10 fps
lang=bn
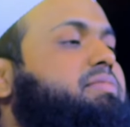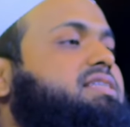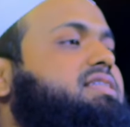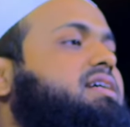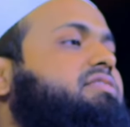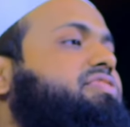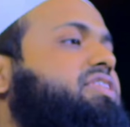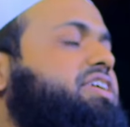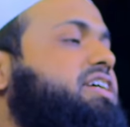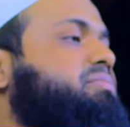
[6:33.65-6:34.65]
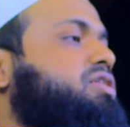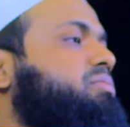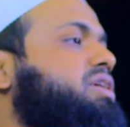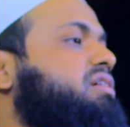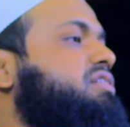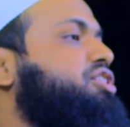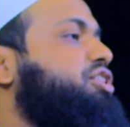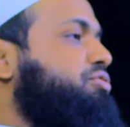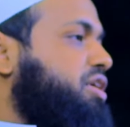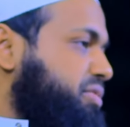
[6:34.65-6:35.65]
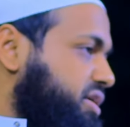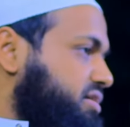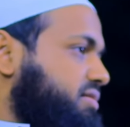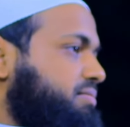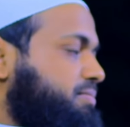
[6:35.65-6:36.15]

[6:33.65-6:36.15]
মাজা আফি কিয়ামি রমাদান শিরুনামে